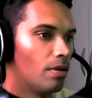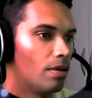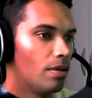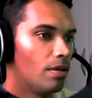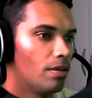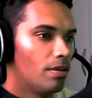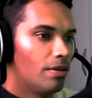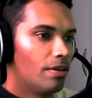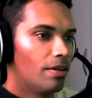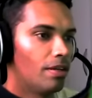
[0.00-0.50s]

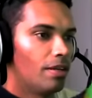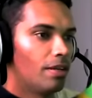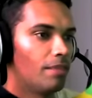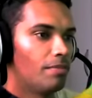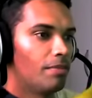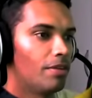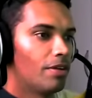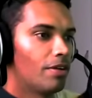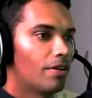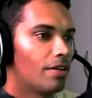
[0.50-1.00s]
Olha, olha
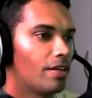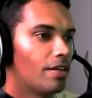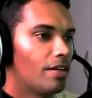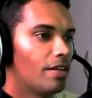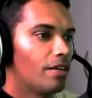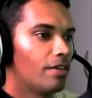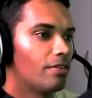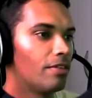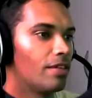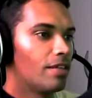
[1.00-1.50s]
a
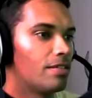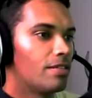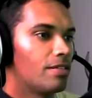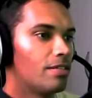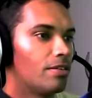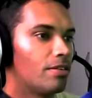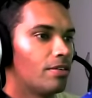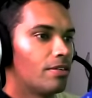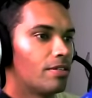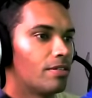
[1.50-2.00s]
minhoquinha
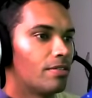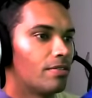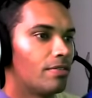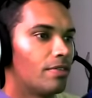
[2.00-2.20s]
audaciosa,